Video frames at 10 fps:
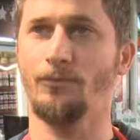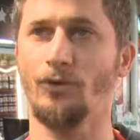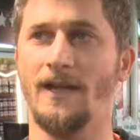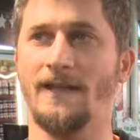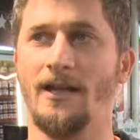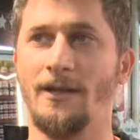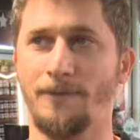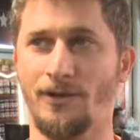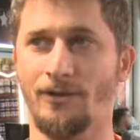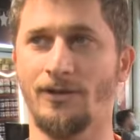Bu kestaneyi
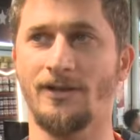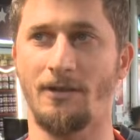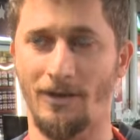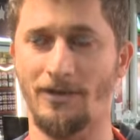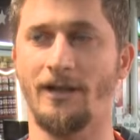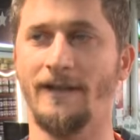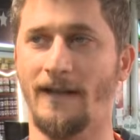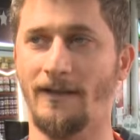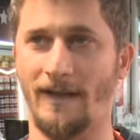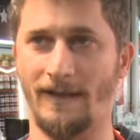pişirdiğiniz zaman yani
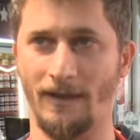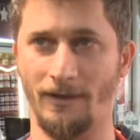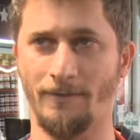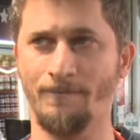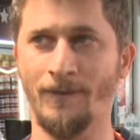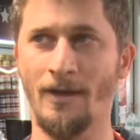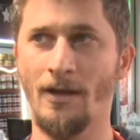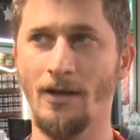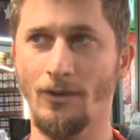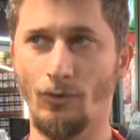ithal kestaneyi
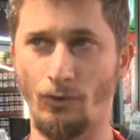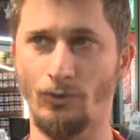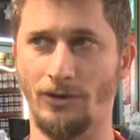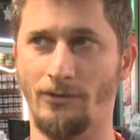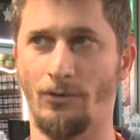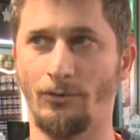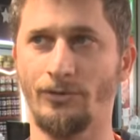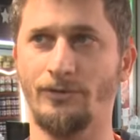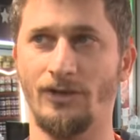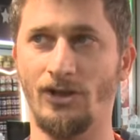koyu sarı
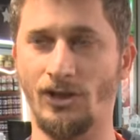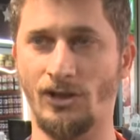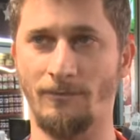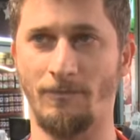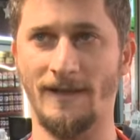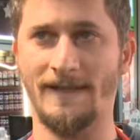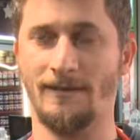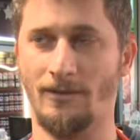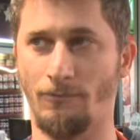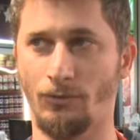olur. içi
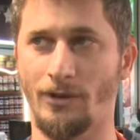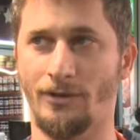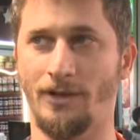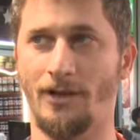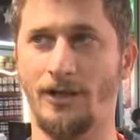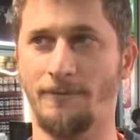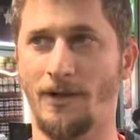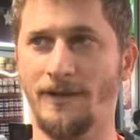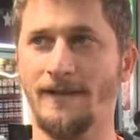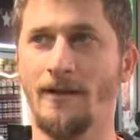çıkmaz. Kabuklarından
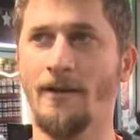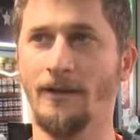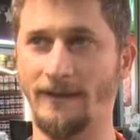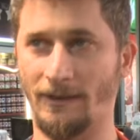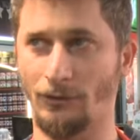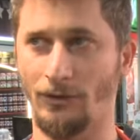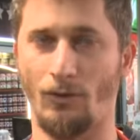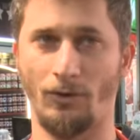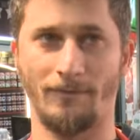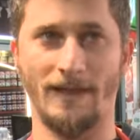açmaz. Tadı
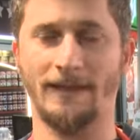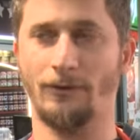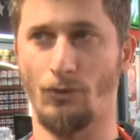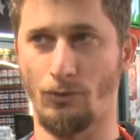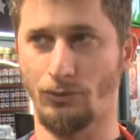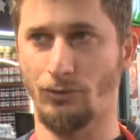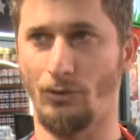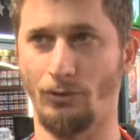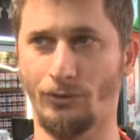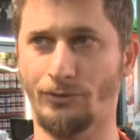olmaz. Kokusu
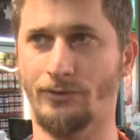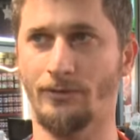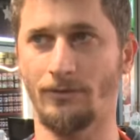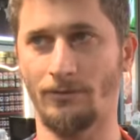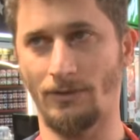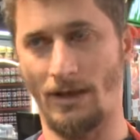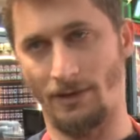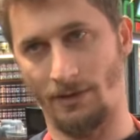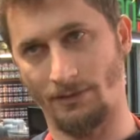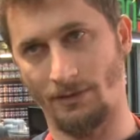olur.
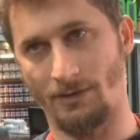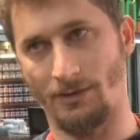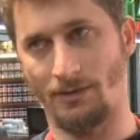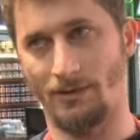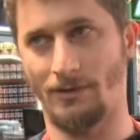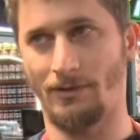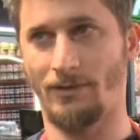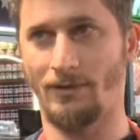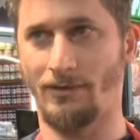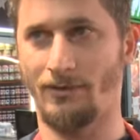Yani
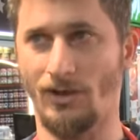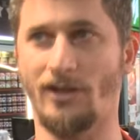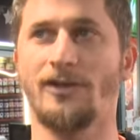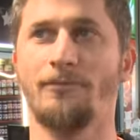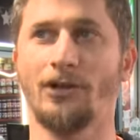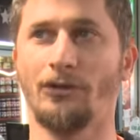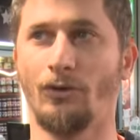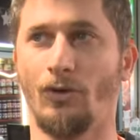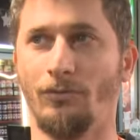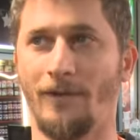e, çekici bir
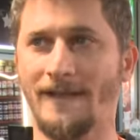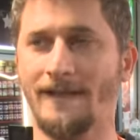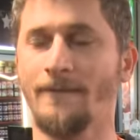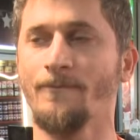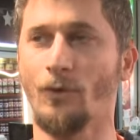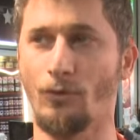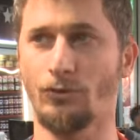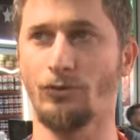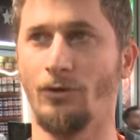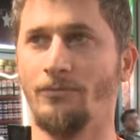tadı olmaz,
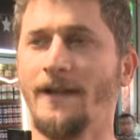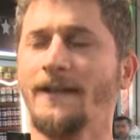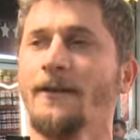kokusu olmaz.